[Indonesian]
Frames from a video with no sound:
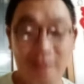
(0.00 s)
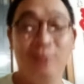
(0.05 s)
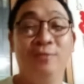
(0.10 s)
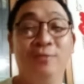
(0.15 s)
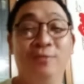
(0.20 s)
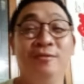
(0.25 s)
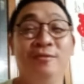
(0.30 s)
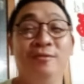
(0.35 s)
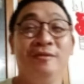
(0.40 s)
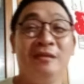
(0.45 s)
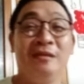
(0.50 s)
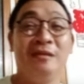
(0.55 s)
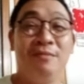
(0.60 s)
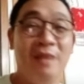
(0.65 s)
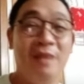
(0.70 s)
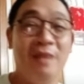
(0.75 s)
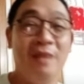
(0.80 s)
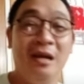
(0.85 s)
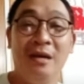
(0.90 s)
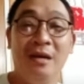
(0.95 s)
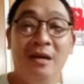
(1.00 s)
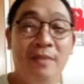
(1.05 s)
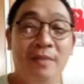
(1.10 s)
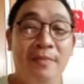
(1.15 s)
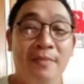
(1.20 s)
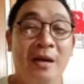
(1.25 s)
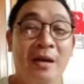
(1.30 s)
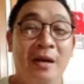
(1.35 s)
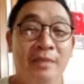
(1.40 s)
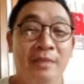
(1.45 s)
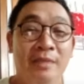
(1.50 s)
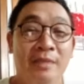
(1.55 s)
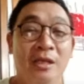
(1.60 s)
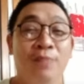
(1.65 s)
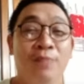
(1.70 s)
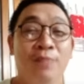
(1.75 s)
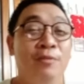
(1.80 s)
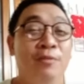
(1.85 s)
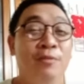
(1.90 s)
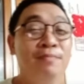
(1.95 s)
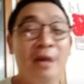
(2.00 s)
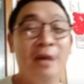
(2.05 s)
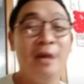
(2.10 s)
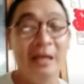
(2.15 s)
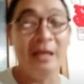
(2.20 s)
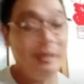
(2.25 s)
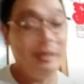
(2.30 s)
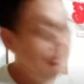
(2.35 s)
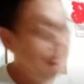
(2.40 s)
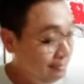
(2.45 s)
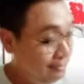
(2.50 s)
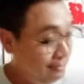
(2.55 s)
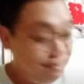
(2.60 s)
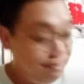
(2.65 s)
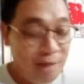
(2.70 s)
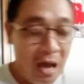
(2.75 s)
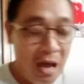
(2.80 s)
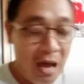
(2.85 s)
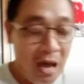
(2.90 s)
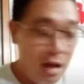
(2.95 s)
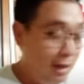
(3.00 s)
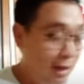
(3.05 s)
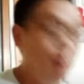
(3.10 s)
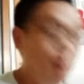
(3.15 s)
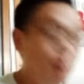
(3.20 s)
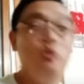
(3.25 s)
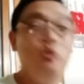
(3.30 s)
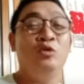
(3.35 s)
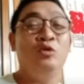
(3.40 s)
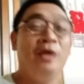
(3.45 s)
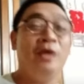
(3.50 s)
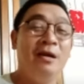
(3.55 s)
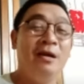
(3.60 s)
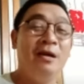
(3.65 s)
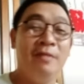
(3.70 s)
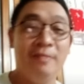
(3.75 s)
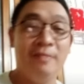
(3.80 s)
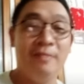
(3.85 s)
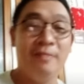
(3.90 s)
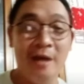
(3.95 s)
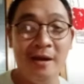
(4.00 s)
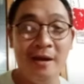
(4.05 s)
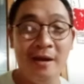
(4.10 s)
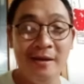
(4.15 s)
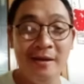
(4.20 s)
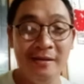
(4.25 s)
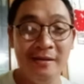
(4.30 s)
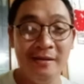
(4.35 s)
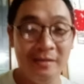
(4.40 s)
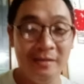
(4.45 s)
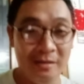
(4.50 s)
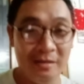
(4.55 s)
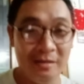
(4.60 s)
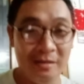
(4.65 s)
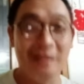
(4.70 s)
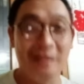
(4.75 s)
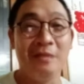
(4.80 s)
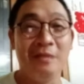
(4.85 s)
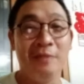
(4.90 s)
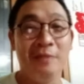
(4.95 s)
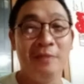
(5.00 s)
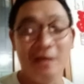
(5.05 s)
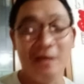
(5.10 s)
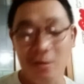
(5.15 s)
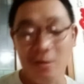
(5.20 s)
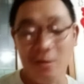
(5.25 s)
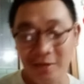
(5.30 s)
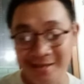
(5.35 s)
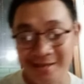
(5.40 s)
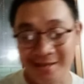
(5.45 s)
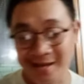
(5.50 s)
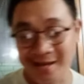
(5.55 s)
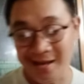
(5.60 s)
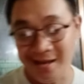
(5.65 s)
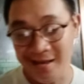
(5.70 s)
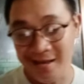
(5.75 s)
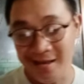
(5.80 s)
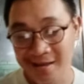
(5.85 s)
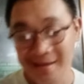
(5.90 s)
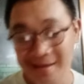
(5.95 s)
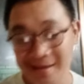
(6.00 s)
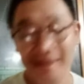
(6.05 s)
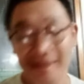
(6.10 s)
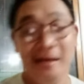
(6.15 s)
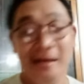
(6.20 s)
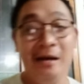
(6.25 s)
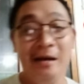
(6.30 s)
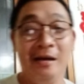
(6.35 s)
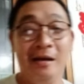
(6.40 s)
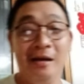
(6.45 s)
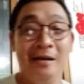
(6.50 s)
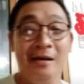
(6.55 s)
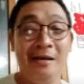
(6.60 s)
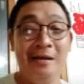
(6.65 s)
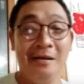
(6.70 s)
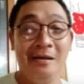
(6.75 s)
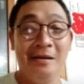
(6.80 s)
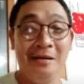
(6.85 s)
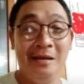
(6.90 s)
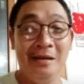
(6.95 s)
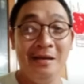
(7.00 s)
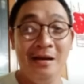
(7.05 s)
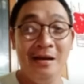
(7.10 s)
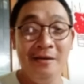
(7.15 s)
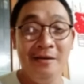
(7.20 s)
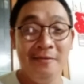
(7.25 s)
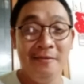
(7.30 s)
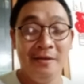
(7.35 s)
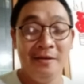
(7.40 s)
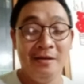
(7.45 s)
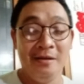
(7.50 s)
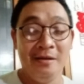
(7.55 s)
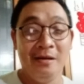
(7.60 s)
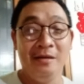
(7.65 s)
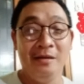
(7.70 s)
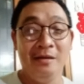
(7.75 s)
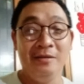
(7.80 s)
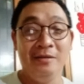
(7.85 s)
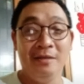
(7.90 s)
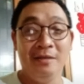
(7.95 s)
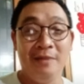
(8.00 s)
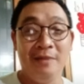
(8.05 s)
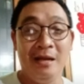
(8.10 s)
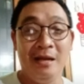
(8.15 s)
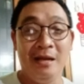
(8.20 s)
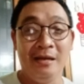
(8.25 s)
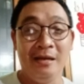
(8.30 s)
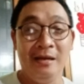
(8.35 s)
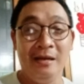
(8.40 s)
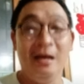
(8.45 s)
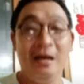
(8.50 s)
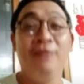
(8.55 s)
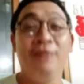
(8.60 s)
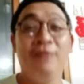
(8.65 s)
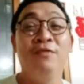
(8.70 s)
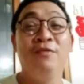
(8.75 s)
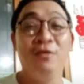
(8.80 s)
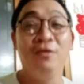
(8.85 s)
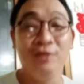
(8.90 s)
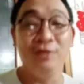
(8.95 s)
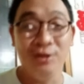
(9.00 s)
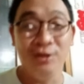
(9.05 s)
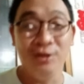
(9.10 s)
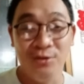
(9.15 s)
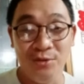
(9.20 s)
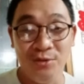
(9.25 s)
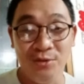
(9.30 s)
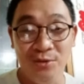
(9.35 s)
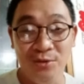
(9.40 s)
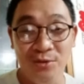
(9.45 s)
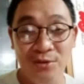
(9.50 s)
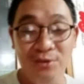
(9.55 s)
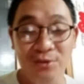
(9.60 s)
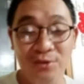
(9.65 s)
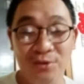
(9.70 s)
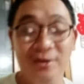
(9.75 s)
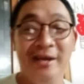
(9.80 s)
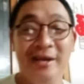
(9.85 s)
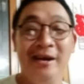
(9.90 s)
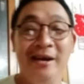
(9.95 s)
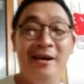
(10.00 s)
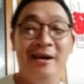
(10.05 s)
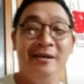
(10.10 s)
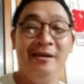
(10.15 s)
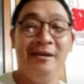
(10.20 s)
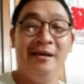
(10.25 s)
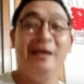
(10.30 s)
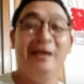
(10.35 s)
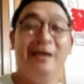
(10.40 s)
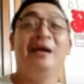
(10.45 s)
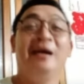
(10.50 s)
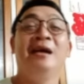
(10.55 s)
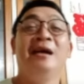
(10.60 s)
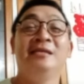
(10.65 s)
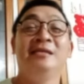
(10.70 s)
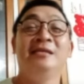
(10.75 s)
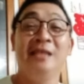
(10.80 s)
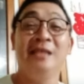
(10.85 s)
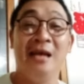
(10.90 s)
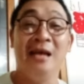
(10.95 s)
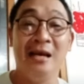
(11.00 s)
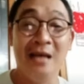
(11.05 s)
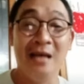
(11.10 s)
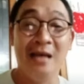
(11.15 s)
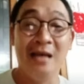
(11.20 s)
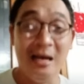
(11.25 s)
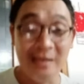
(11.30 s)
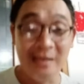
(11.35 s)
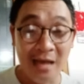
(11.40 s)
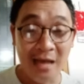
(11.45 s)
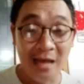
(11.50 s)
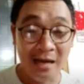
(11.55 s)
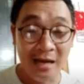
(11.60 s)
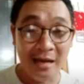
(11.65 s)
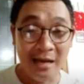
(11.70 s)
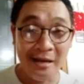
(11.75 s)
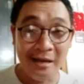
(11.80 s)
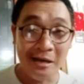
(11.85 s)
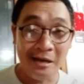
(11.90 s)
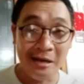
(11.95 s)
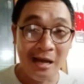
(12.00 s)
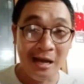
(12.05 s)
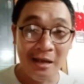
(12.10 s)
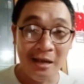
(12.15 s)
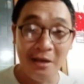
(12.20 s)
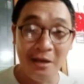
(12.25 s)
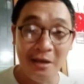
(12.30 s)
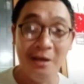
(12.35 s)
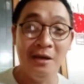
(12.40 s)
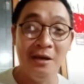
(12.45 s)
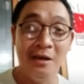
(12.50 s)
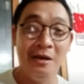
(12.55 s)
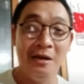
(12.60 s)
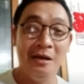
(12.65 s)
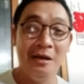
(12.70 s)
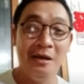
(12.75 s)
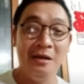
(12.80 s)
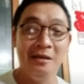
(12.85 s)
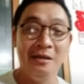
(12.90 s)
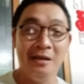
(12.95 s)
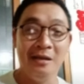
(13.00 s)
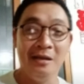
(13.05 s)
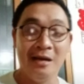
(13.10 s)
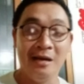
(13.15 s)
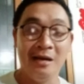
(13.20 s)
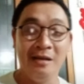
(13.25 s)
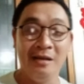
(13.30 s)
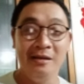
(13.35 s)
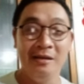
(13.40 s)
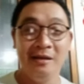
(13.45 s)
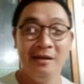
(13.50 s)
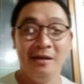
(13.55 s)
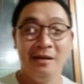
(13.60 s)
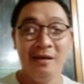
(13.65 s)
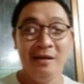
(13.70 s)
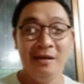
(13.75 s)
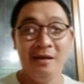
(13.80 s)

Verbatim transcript: masuk teman ah, nggak apa-apa lah meskipun paling paling ujung ya nggak apa-apa tetap ya kawan saya uh, ya lanjut siapa lagi ya Fongsu ya uh, ah, ACHK hk yang lain ya kan